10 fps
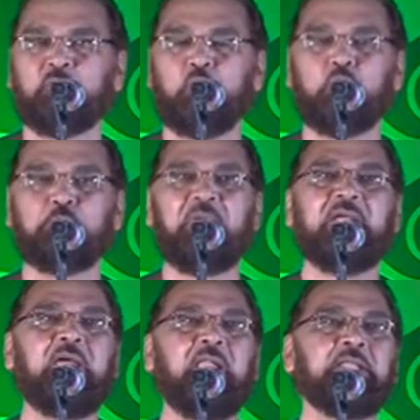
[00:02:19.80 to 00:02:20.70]
तो मैं
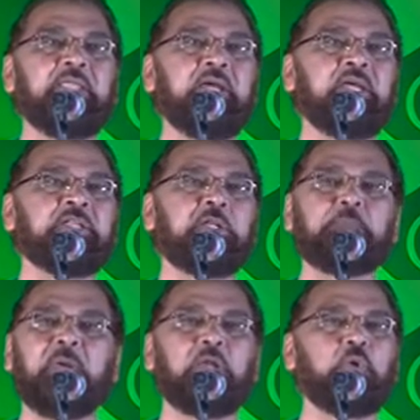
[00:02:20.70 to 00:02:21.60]
कह रहा था कि जिन
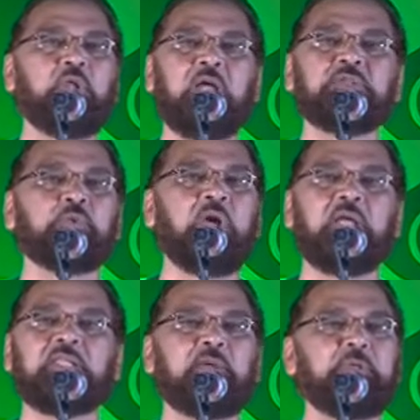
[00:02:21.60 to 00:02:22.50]
पर लुटा
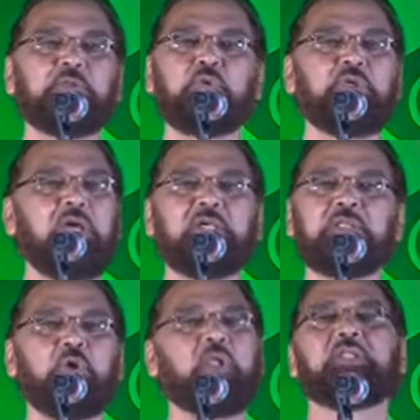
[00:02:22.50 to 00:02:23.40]
चुका था मैं दुनिया की
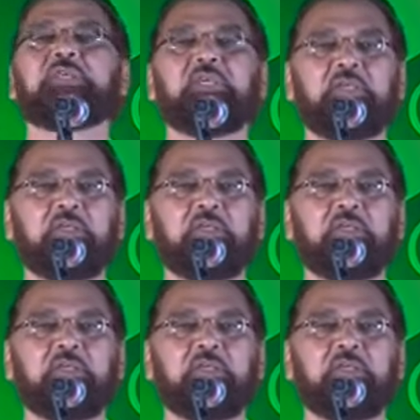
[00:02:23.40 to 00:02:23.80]
दौलतें